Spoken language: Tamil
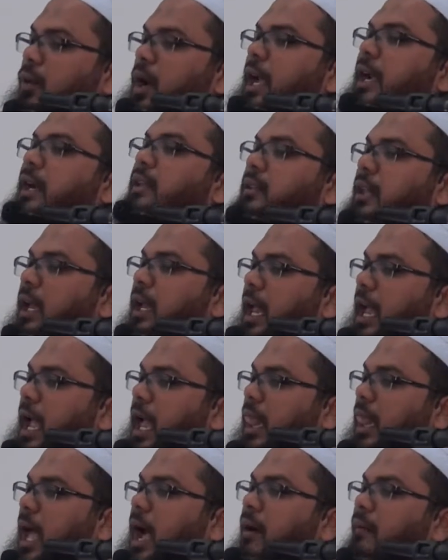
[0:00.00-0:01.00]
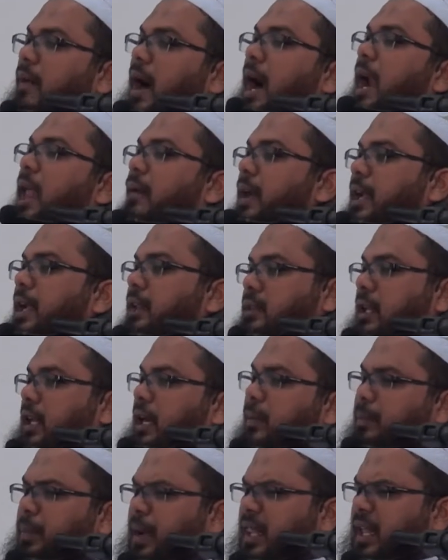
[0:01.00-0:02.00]
இந்த உலகத்திலே அல்லாஹ் வாழ
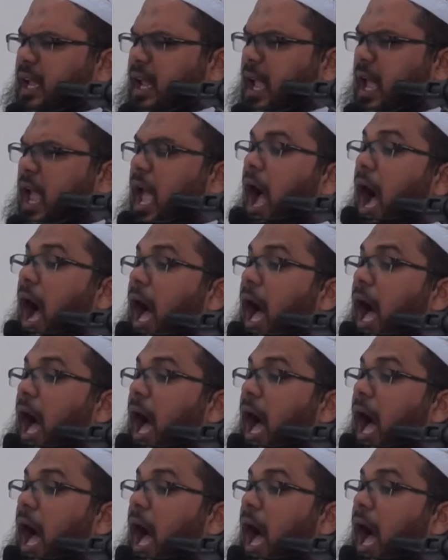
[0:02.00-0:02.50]
வைத்திருப்பது